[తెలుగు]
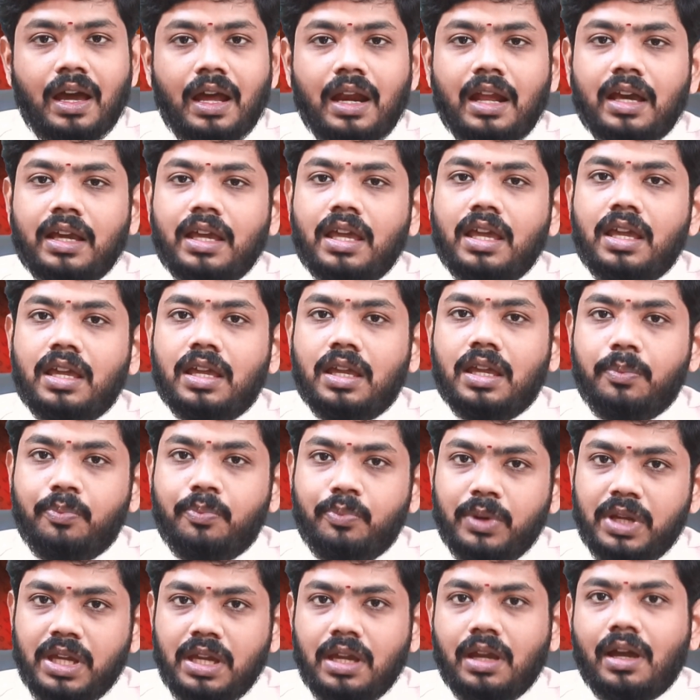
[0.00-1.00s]
అలాగే
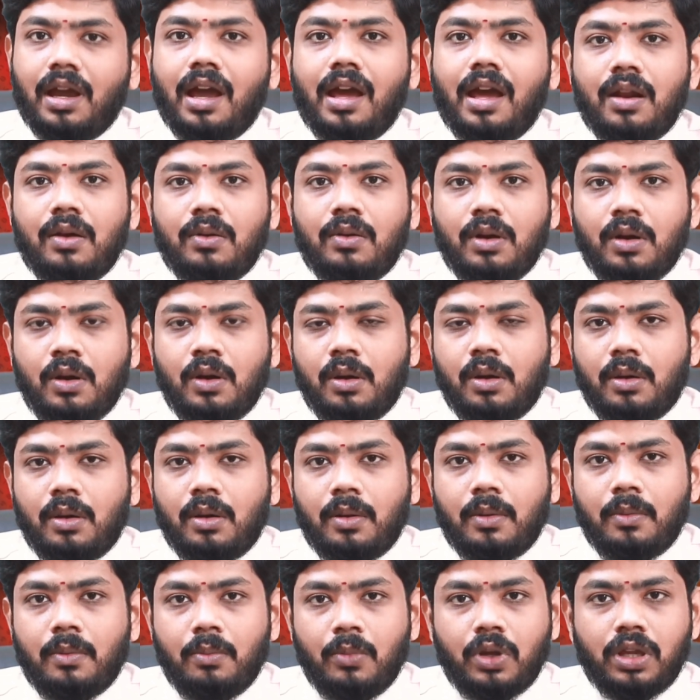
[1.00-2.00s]
ఈ కాలంలో
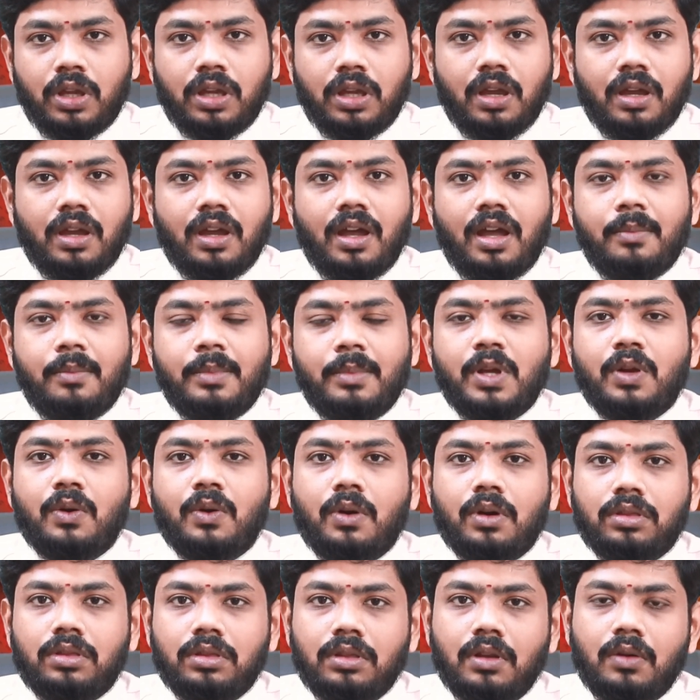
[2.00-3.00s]
ముఖ్యంగా మీరు
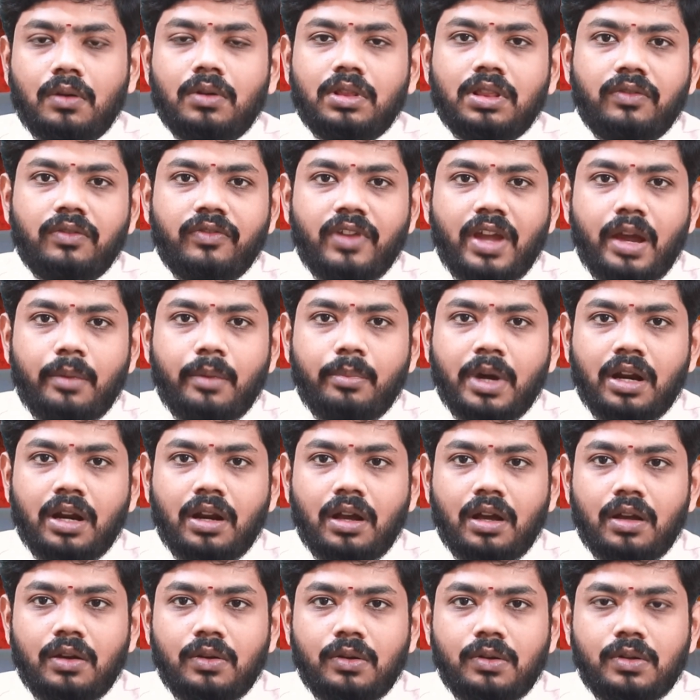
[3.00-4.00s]
కొత్త కొత్త
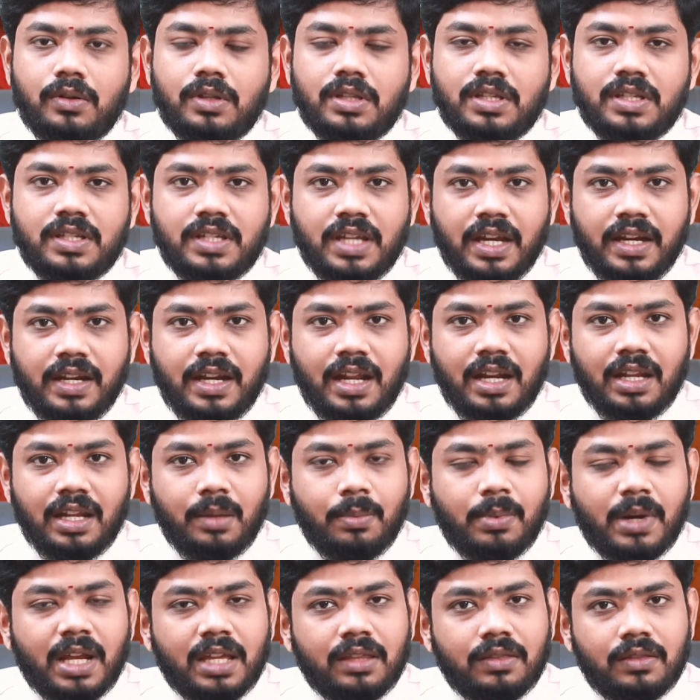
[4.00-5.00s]
వ్యాపారాలు
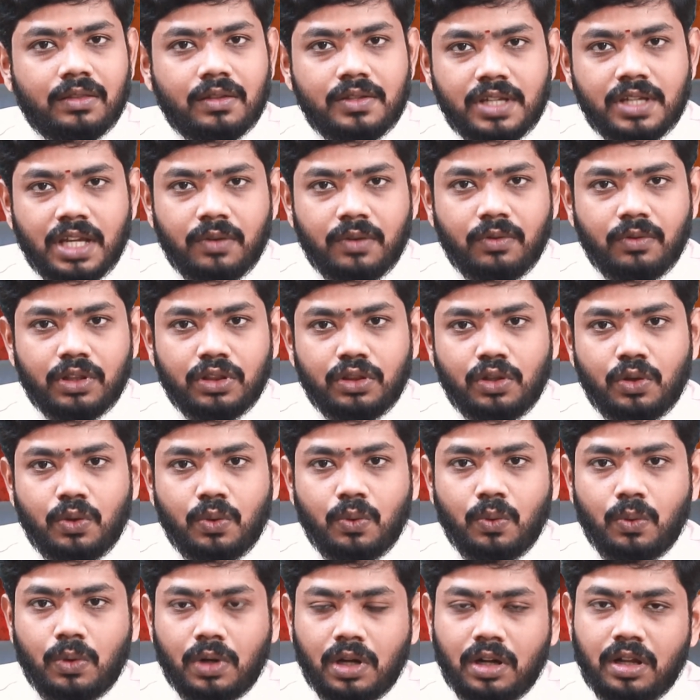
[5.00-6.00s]
చేయటానికి ప్రయత్నం చేయవద్దు
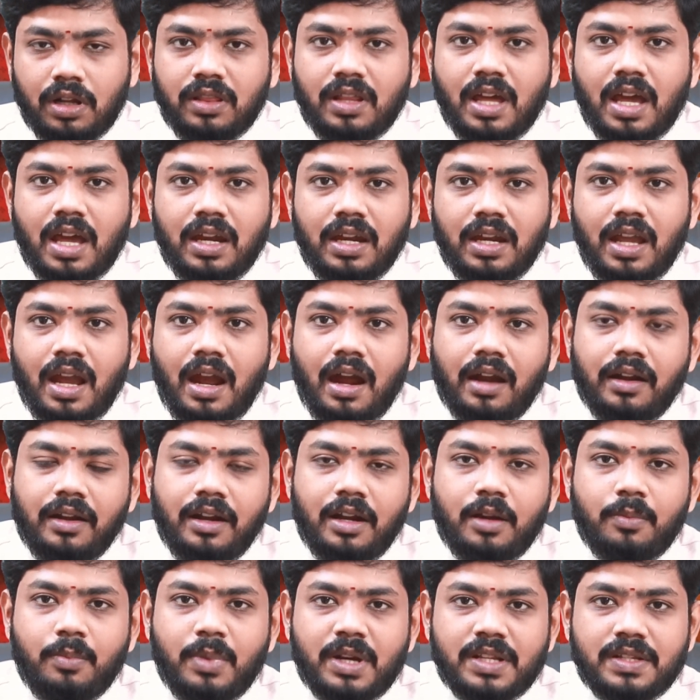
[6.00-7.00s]
ఉన్నదాన్ని
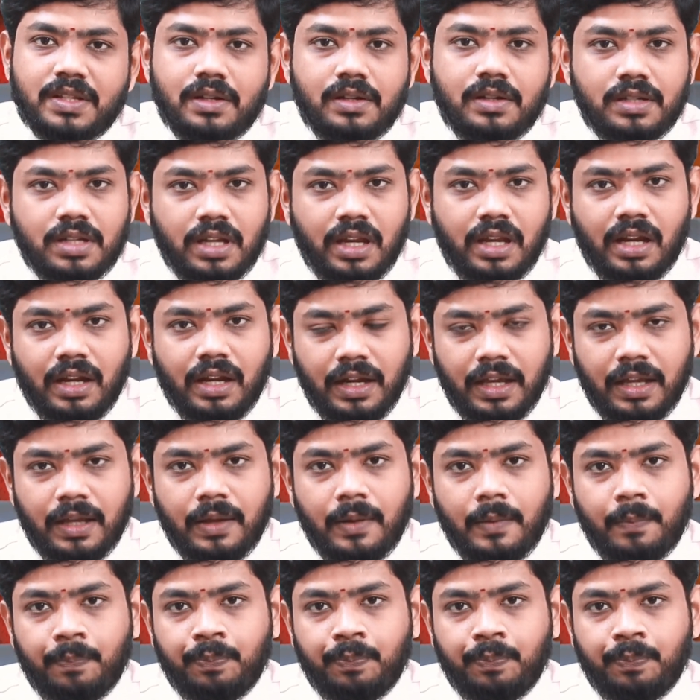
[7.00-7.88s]
హండ్రెడ్ పర్సెంట్ చేయండి